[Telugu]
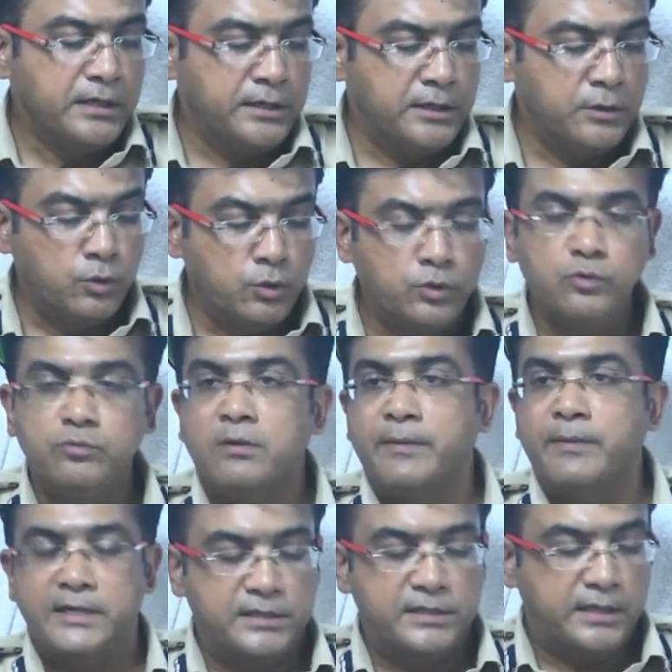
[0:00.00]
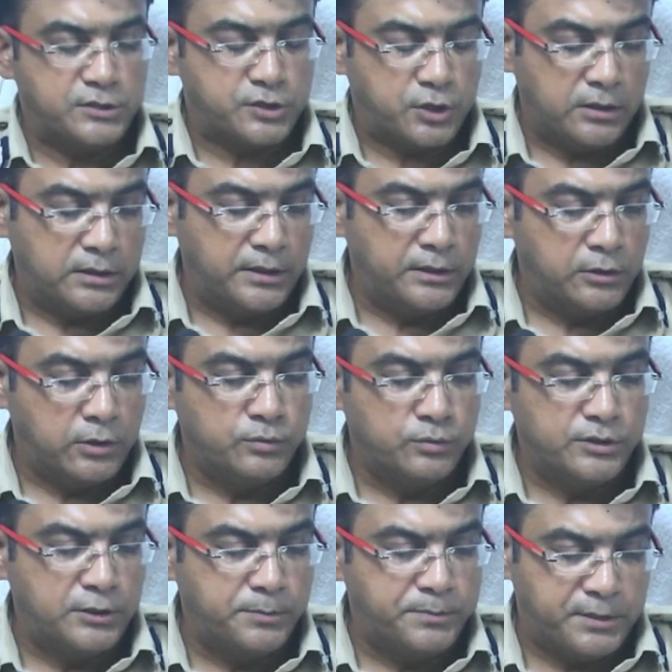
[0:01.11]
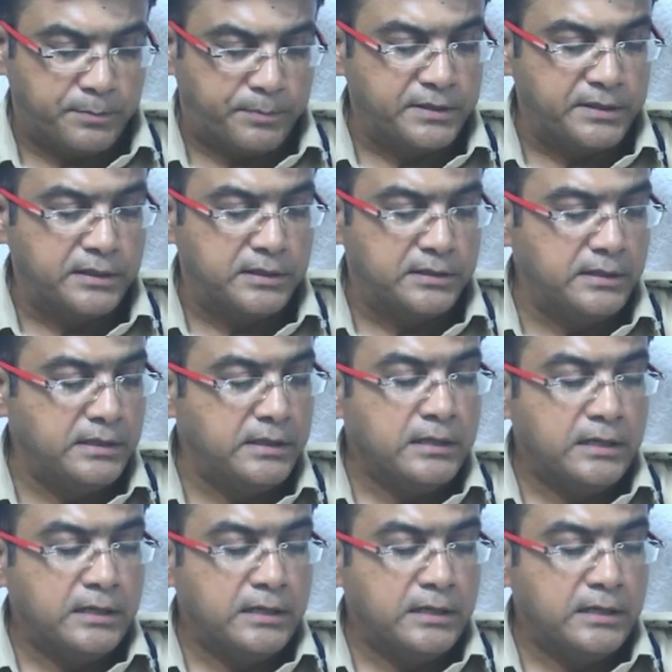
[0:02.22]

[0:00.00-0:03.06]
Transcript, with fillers: ఈ గుంటు ఉమా మహేష్ దగ్గర స్టాక్ ఇంట్లో ఉందని చెప్పి చెప్పడం జరిగింది